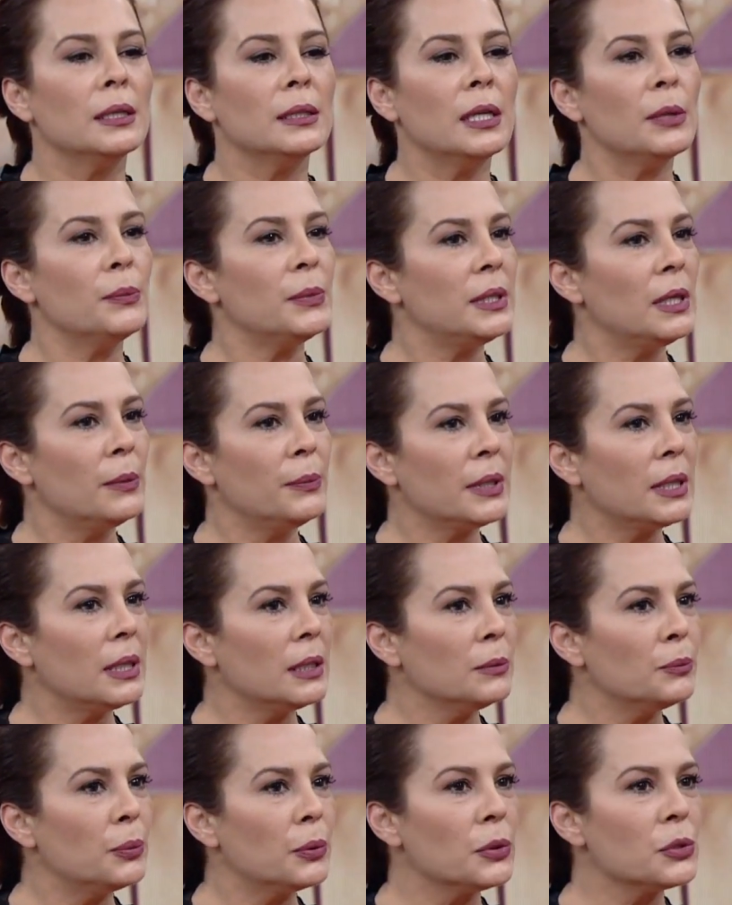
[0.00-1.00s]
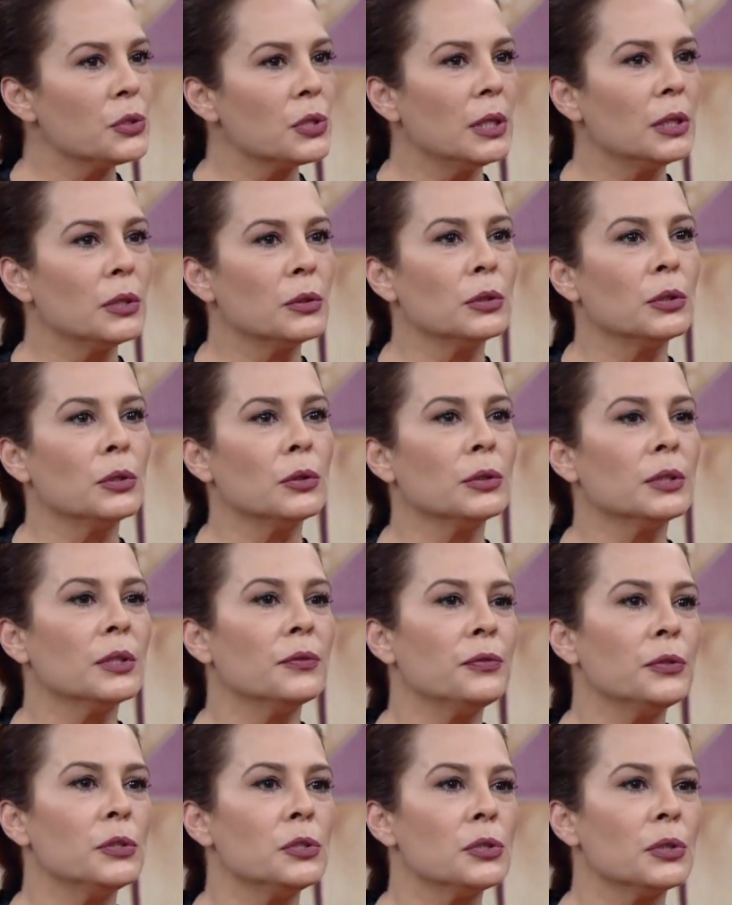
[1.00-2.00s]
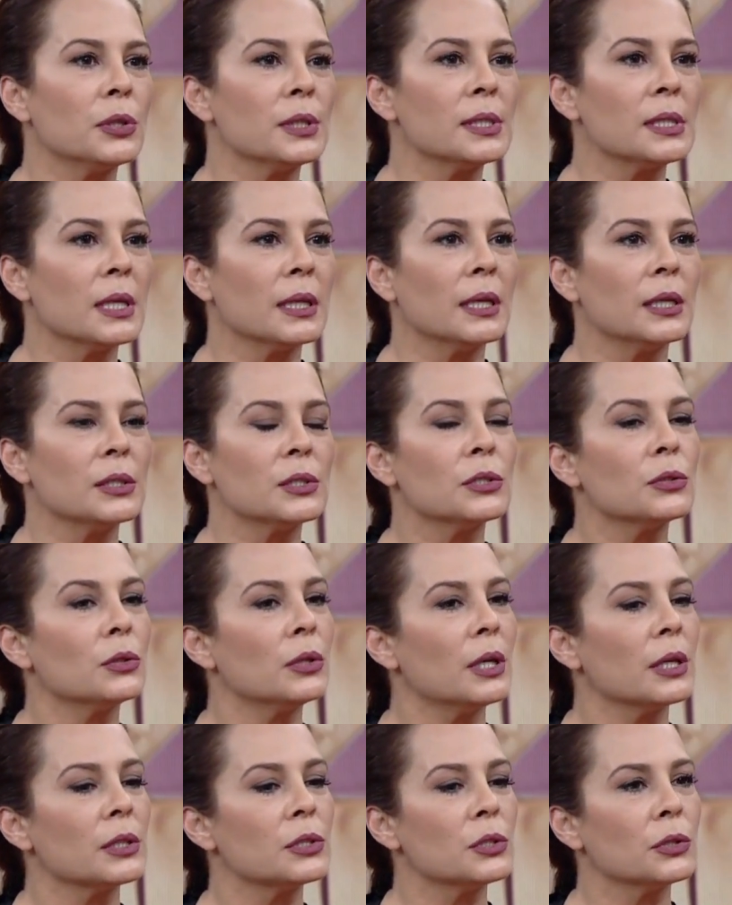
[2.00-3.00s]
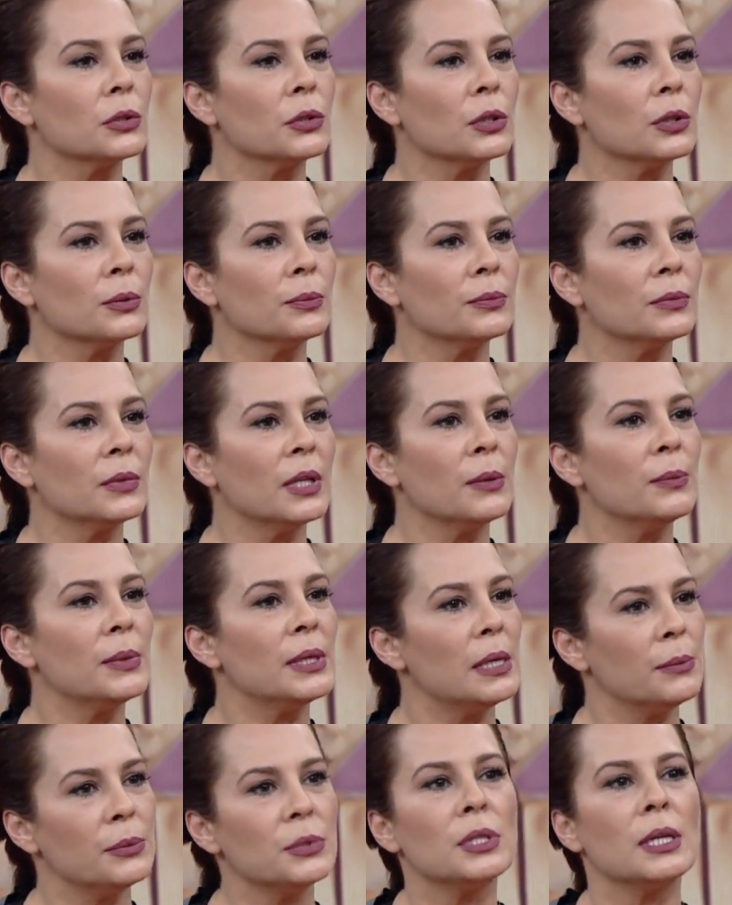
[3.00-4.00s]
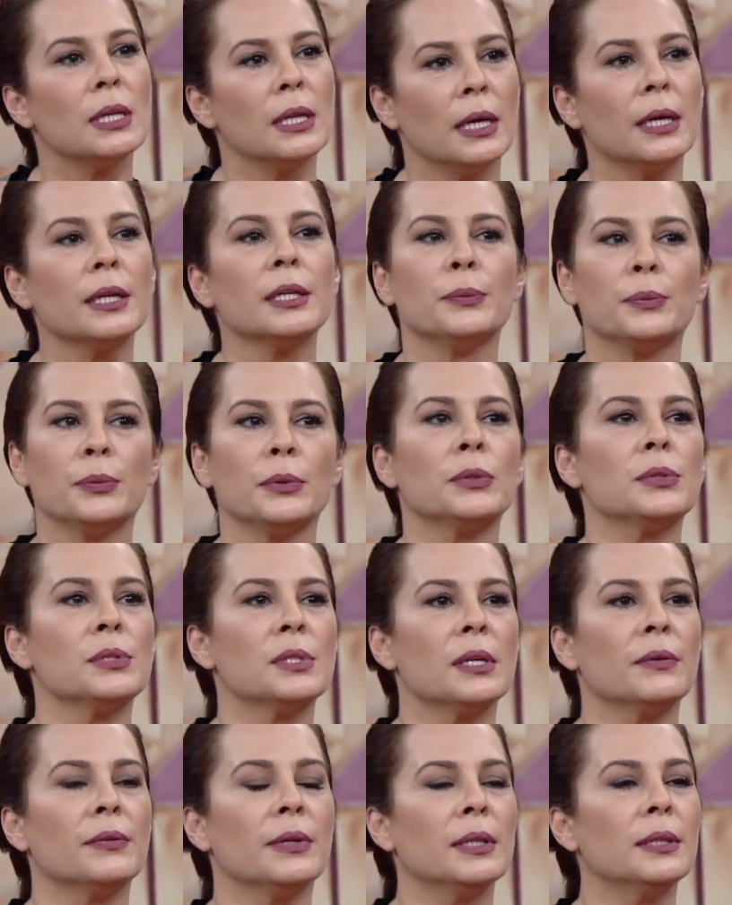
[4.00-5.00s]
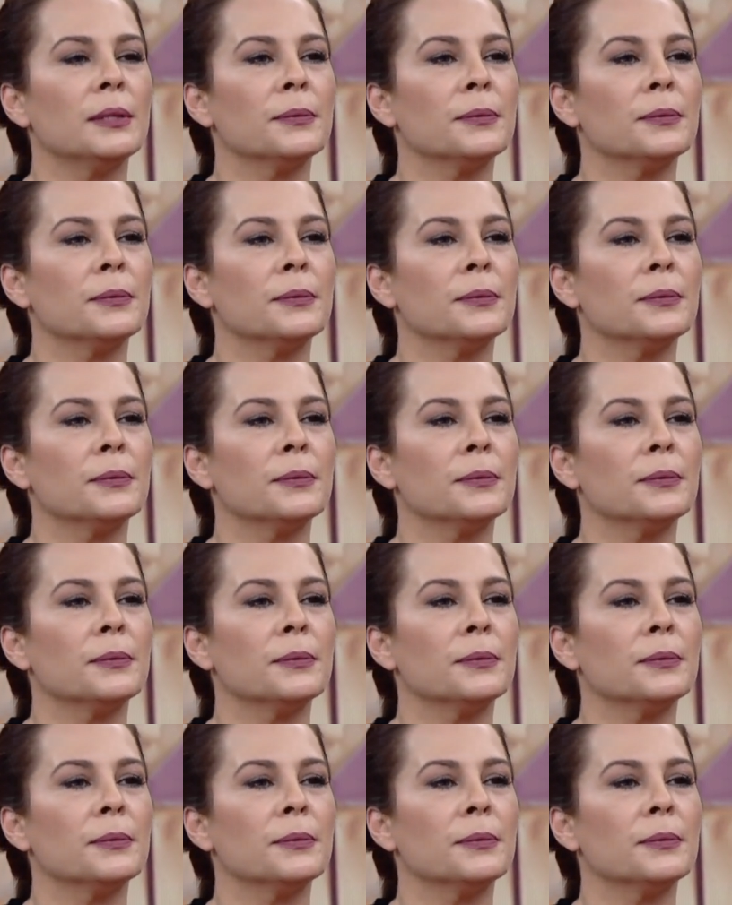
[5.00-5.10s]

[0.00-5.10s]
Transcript: Demir Demirkan'ın projeleri oluyor. Onda o da Amerika'ya yerleşti çıkıyorum. galiba Demir'le değil bir mi? şeyler yapıyoruz. Demir evet.